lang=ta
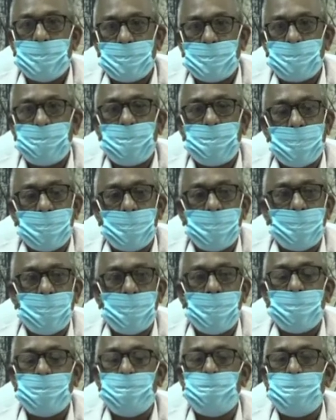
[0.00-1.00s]
அறுவடை
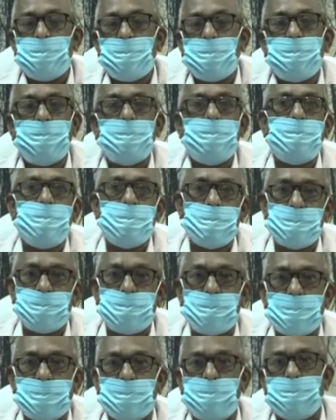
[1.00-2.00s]
ஆகும் என்று
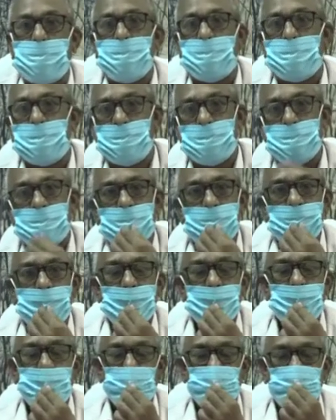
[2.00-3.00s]
எதிர்பார்க்கப்படுகிறது
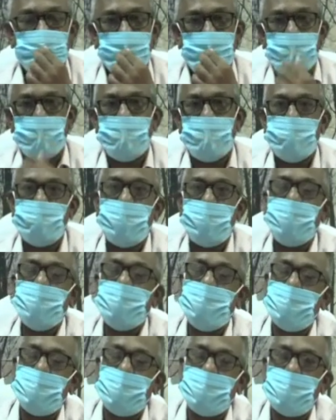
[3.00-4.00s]
இதில்
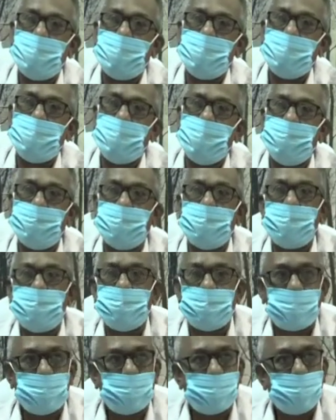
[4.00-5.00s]
மெயினாக என்னென்னா வந்து
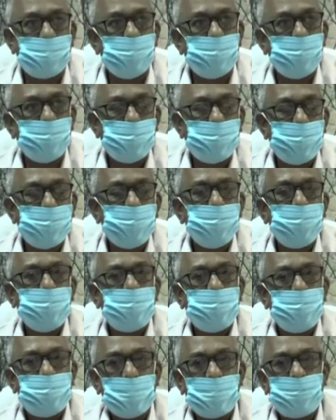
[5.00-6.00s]
இந்த
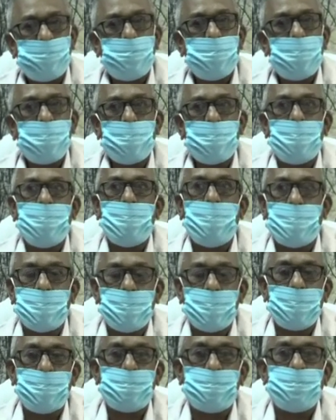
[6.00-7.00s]
நெற்பயிர்கள்
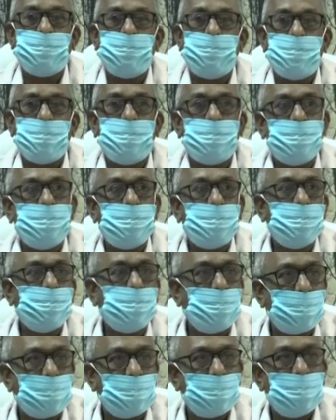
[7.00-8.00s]
அனைத்தும் வந்து
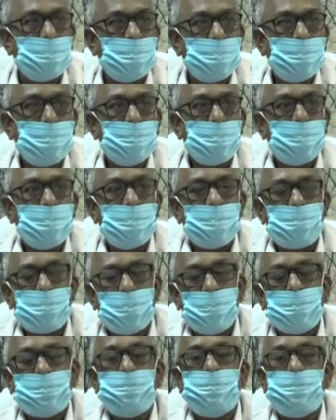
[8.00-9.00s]
நம்ம
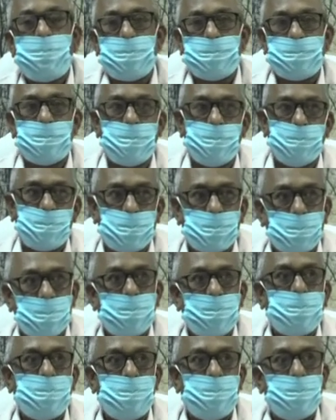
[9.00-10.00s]
குளத்து பாசனம்
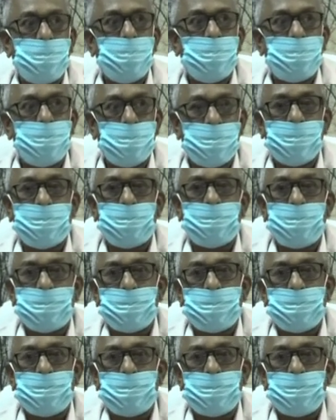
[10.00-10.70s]
குளத்தில் உள்ள நீர்